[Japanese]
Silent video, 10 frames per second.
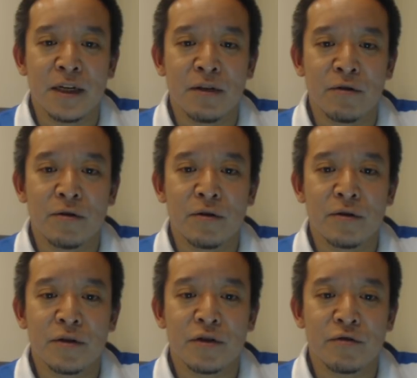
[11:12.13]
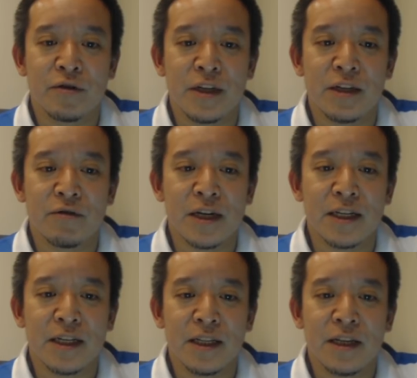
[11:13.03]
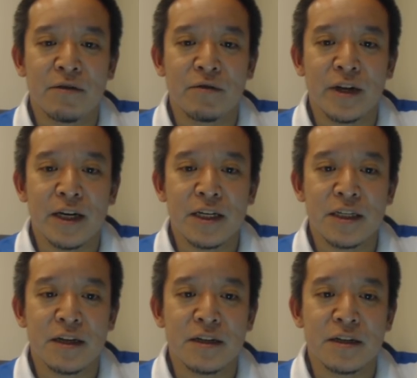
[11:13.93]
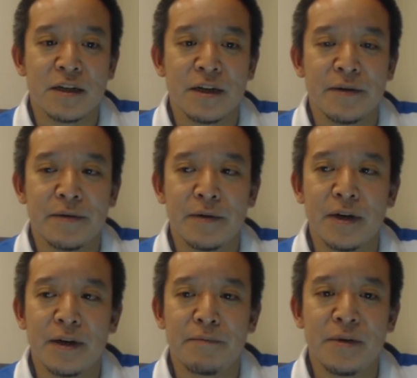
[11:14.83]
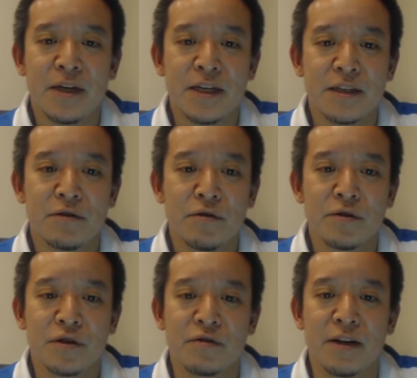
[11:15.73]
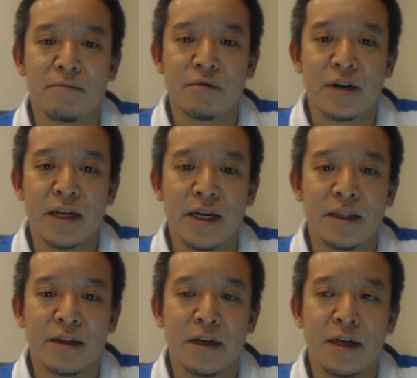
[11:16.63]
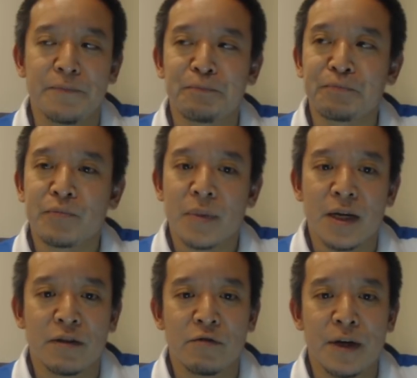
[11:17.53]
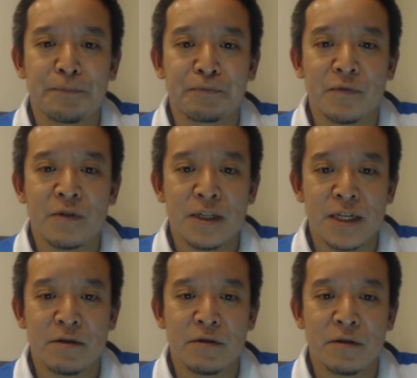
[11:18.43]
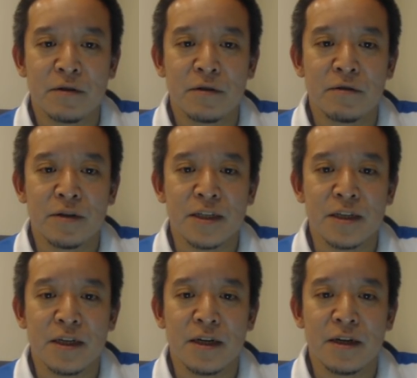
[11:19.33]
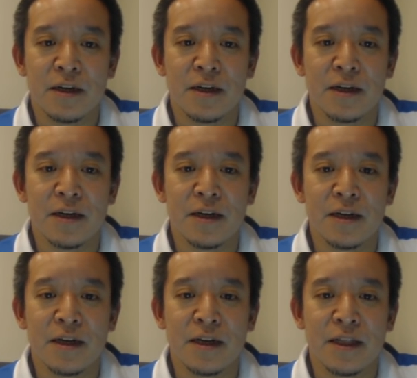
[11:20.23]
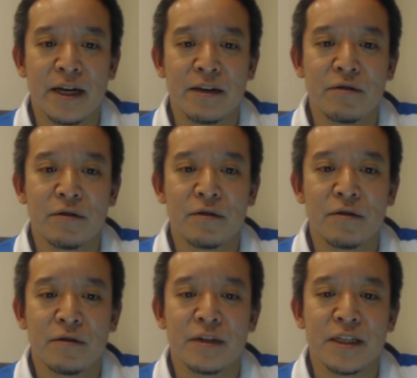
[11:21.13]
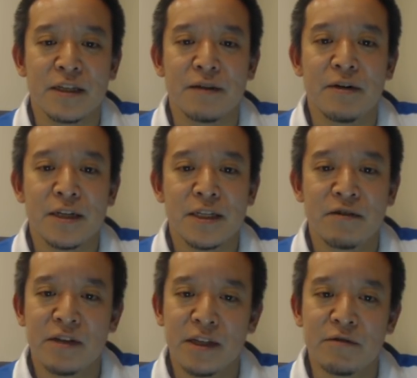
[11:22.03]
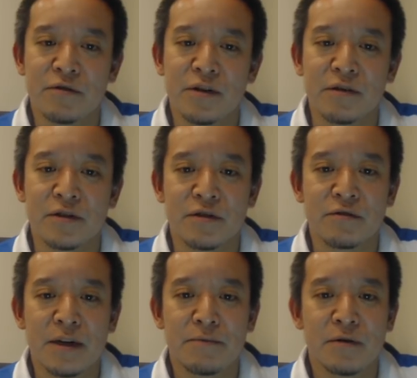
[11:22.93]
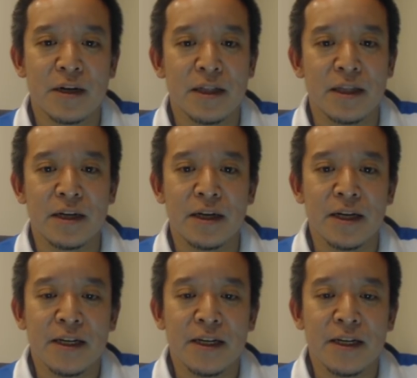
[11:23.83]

の職員の方にお願いしてですね、え BS のスクランブル化であったりあとはワンセグのですね、え対応ですねワンセグはおそらくスクランブル化って